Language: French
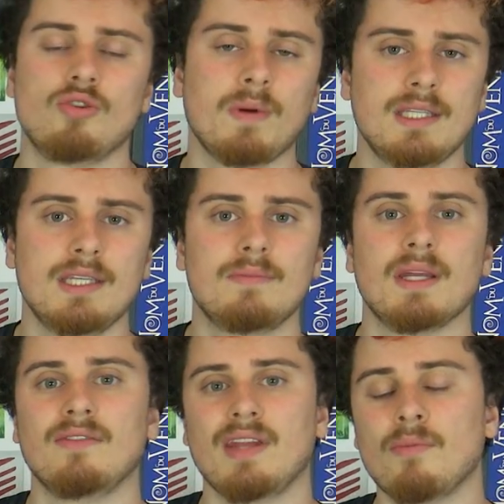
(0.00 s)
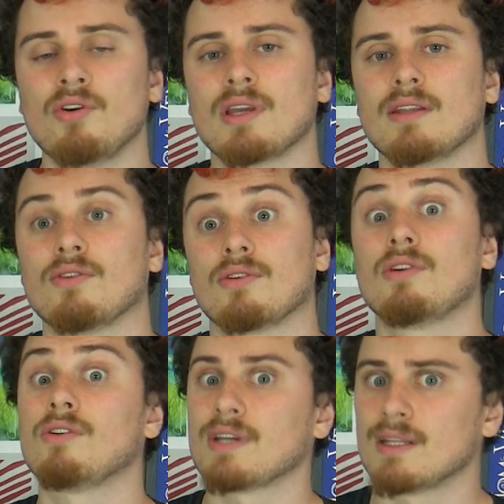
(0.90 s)
Je précise bien évidemment qu'étant
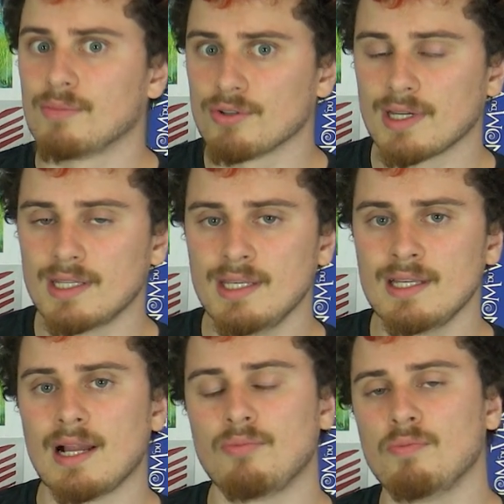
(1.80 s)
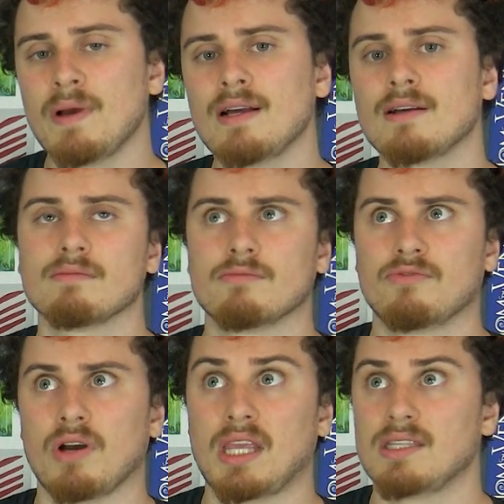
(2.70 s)
encore en train de m'entraîner, la plupart,
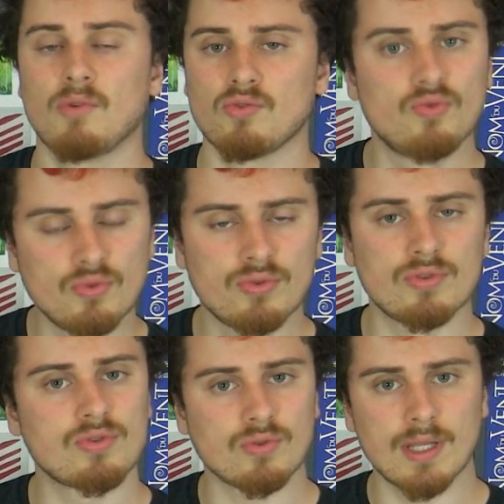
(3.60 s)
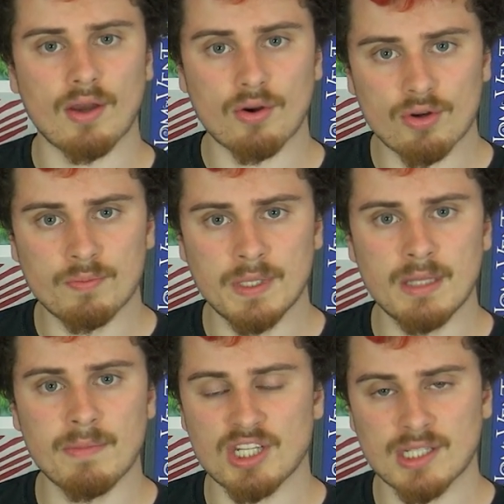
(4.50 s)
voire quasiment toutes, sont des recopies
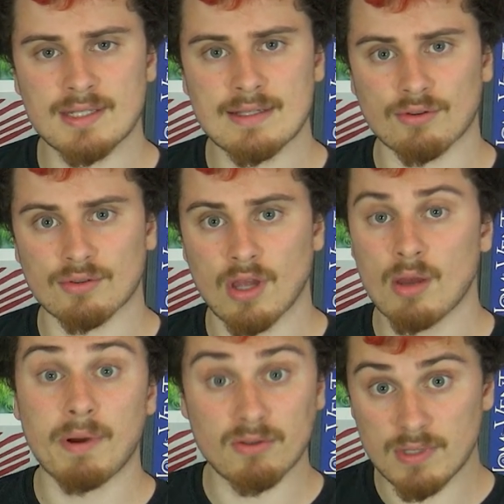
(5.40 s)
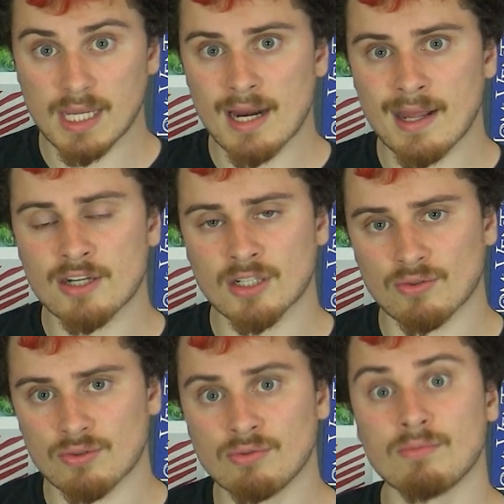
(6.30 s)
d'images existantes. Pas du décalcage,
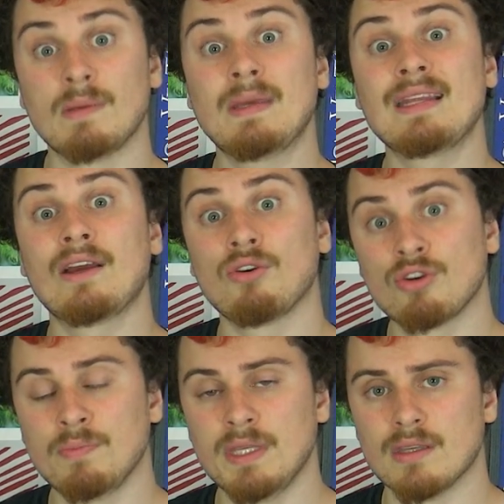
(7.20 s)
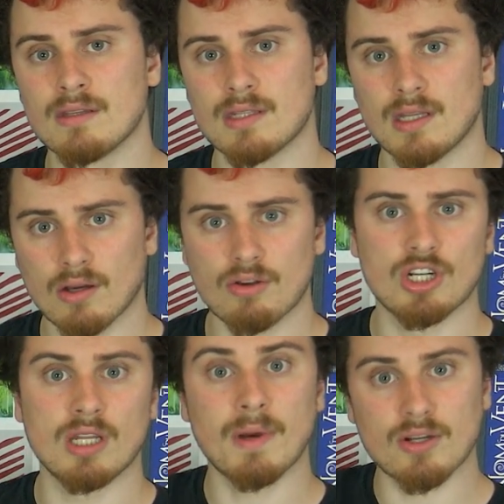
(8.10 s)
attention, mais bien des recopies. C'est-à-dire que j'ai
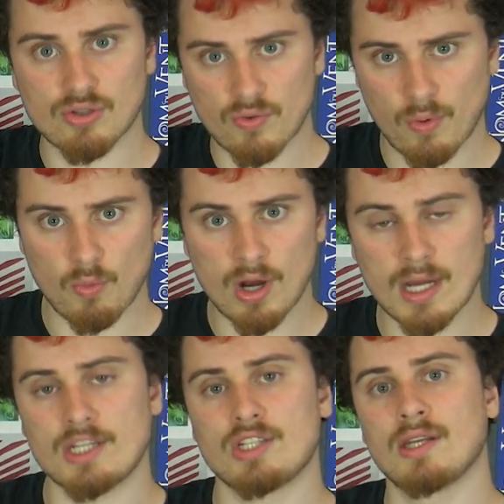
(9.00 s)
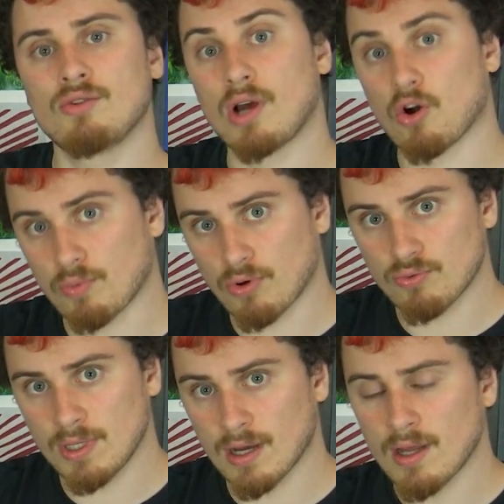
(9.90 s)
l'image devant moi et j'essaie de la
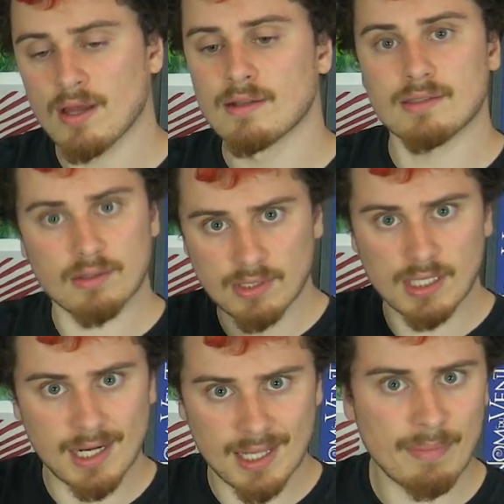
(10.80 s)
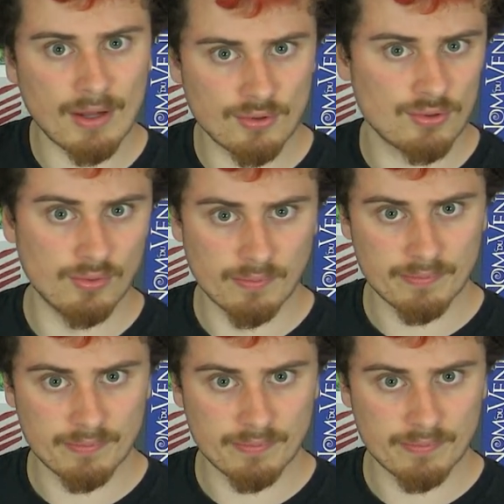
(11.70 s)
reproduire sans décalquer par-dessus.